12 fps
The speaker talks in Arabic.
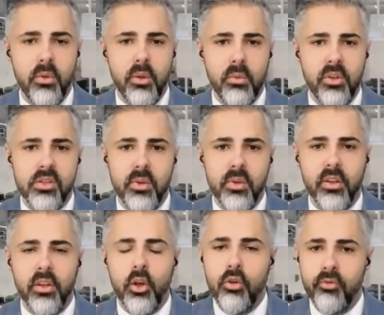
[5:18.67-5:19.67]

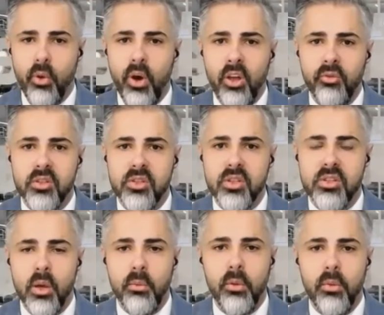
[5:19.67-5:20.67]
بالنسبه للتضخم
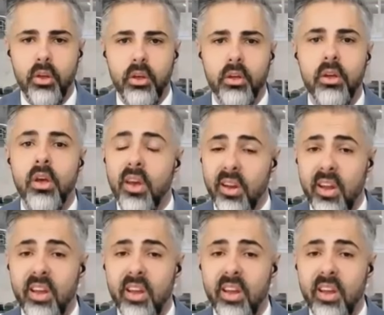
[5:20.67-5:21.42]
ف1.9%